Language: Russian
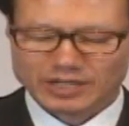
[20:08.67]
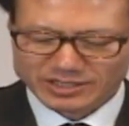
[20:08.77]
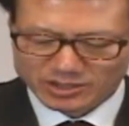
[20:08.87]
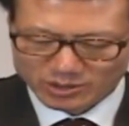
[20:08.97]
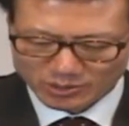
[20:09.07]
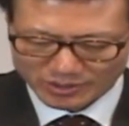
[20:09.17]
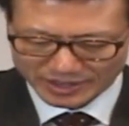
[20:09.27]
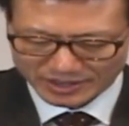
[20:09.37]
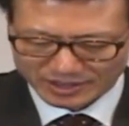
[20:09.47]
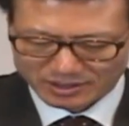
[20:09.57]
Поэтому
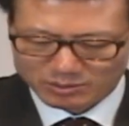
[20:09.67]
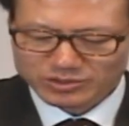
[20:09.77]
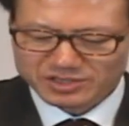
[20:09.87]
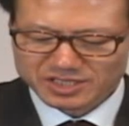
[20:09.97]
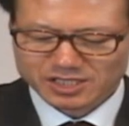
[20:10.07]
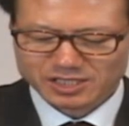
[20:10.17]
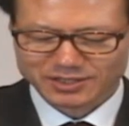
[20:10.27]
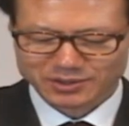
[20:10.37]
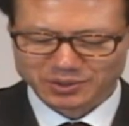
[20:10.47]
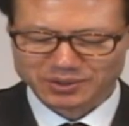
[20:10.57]
было
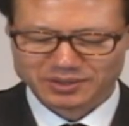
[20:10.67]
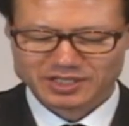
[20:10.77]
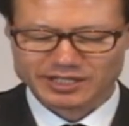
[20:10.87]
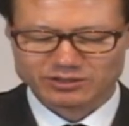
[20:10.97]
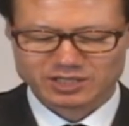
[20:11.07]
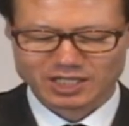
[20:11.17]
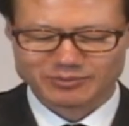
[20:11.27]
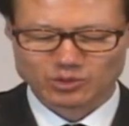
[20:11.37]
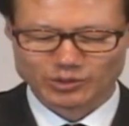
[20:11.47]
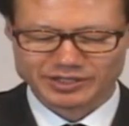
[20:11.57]
правильно, что они
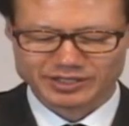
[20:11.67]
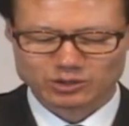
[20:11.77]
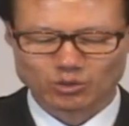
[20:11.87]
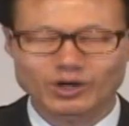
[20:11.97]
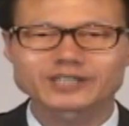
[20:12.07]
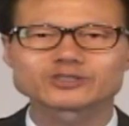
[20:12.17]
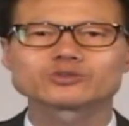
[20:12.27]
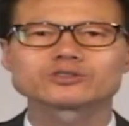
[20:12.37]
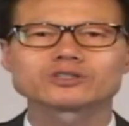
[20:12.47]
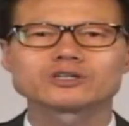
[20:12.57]
поддерживали
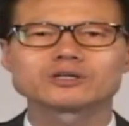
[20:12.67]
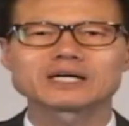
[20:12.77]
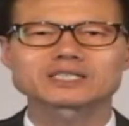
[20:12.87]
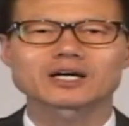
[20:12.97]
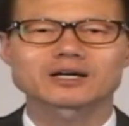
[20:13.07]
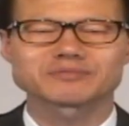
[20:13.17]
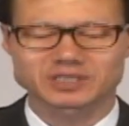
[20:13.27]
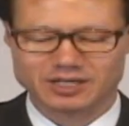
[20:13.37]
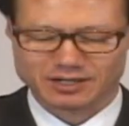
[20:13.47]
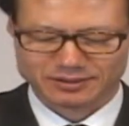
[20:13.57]
Иерусалимскую церковь
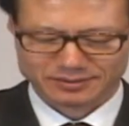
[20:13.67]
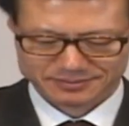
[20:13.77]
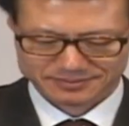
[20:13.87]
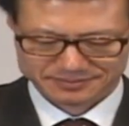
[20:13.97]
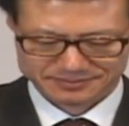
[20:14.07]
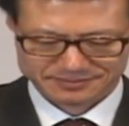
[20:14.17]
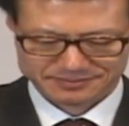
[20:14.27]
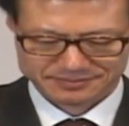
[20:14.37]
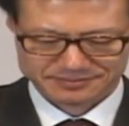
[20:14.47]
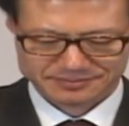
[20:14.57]
материальными
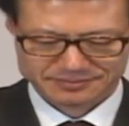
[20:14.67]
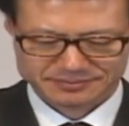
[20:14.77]
благами.